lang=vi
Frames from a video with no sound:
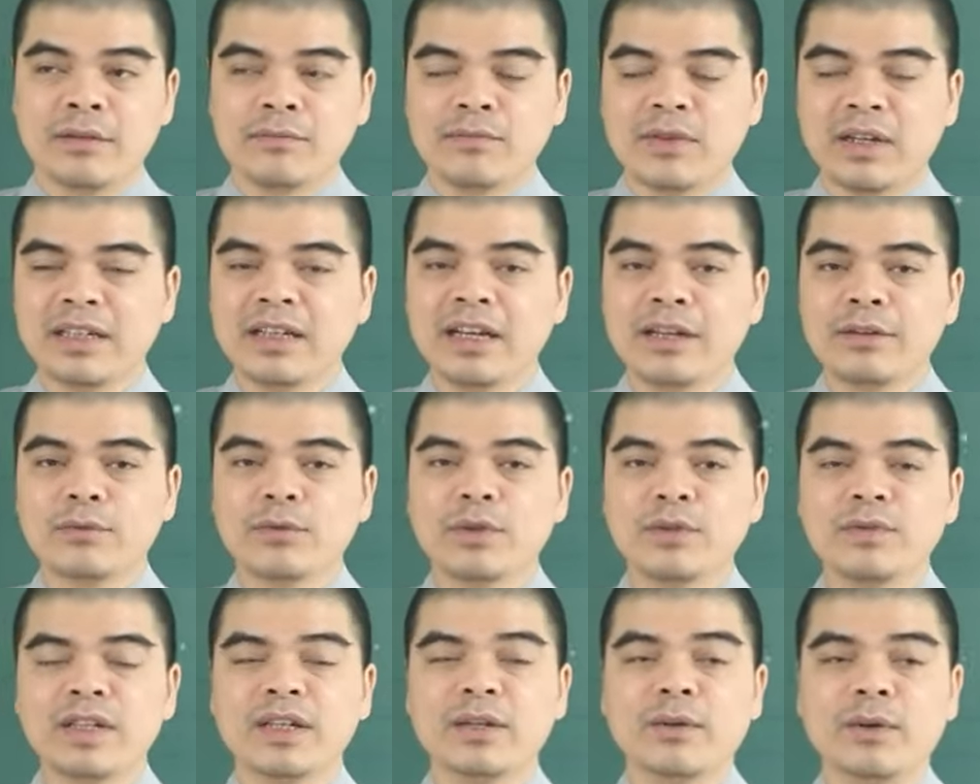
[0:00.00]
Vậy nên
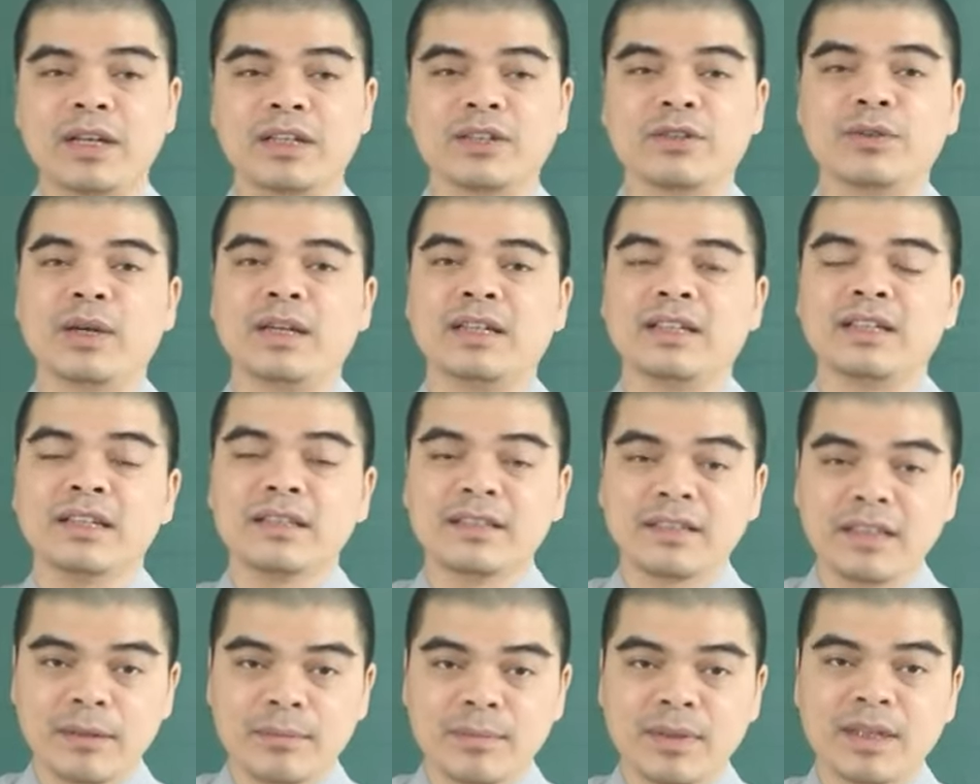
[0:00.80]
quý vị hoàn toàn
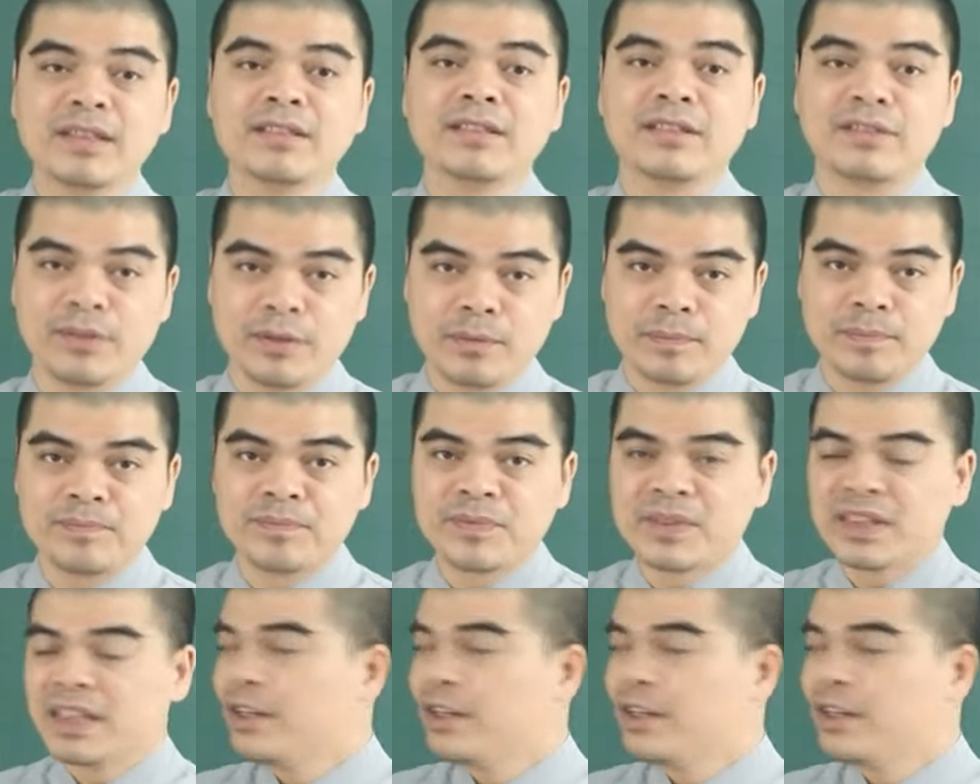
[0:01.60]
yên tâm khi sử dụng.